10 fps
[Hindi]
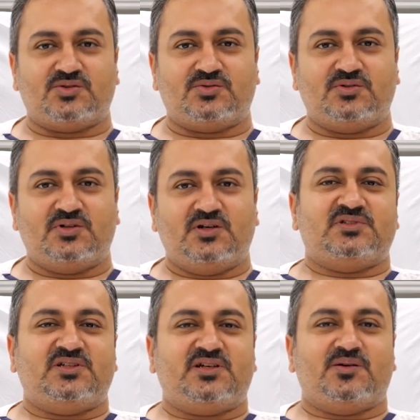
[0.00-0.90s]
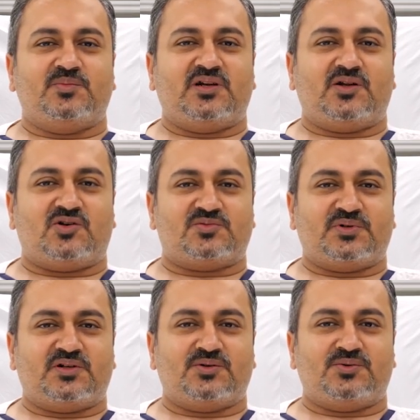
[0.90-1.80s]
तो सी के बिरला
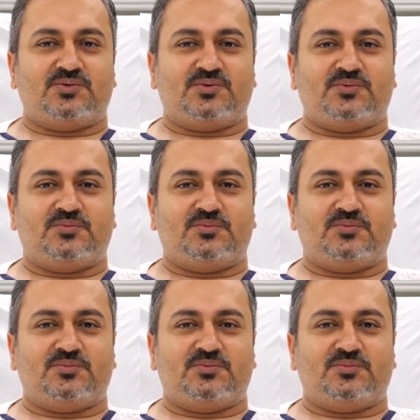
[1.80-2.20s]
हॉस्पिटल को